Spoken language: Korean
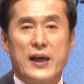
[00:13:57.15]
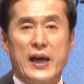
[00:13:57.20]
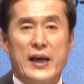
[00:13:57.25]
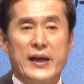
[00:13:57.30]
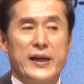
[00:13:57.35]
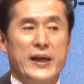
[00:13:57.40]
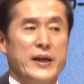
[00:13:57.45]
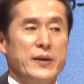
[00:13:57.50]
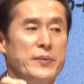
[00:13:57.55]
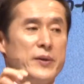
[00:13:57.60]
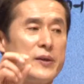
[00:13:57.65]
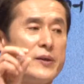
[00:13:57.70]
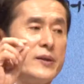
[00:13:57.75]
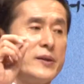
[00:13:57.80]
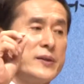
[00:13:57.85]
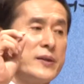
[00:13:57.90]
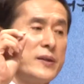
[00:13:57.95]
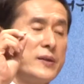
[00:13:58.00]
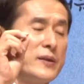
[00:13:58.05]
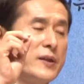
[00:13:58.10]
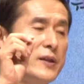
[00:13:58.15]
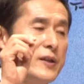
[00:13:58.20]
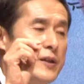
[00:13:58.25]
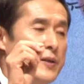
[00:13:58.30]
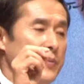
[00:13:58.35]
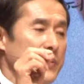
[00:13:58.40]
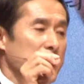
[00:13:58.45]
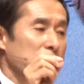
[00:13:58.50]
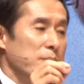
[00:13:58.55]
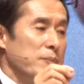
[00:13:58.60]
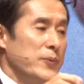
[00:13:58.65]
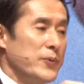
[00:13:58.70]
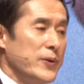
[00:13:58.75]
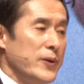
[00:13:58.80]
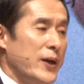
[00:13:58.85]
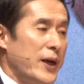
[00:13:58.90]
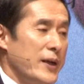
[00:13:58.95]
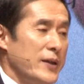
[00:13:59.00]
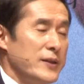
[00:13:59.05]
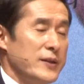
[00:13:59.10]
하나님이 그것에 어떤 의미를
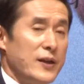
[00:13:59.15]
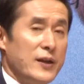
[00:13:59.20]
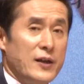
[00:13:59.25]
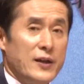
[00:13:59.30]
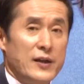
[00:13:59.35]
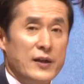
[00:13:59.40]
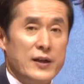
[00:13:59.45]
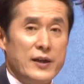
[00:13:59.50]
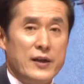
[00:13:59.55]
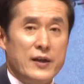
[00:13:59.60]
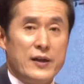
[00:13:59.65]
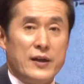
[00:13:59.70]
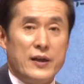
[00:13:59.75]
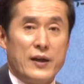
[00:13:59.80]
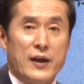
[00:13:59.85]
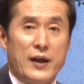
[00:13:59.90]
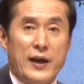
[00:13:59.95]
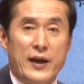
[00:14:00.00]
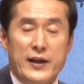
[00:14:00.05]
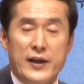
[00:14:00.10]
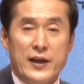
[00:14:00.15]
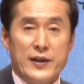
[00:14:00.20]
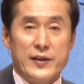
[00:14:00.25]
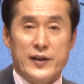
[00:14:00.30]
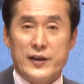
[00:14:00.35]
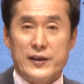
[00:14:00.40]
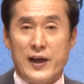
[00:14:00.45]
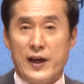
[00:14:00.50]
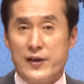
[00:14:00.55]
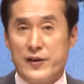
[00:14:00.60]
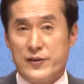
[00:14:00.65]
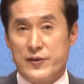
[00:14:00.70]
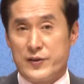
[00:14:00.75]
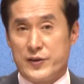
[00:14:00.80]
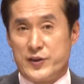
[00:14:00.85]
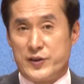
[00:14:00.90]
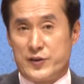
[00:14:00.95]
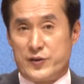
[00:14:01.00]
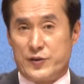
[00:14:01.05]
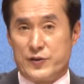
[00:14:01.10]
부여하느냐, 하나님께 달린
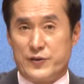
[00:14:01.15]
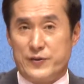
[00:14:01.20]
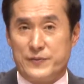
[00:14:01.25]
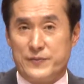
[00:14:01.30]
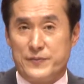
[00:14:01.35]
것이죠.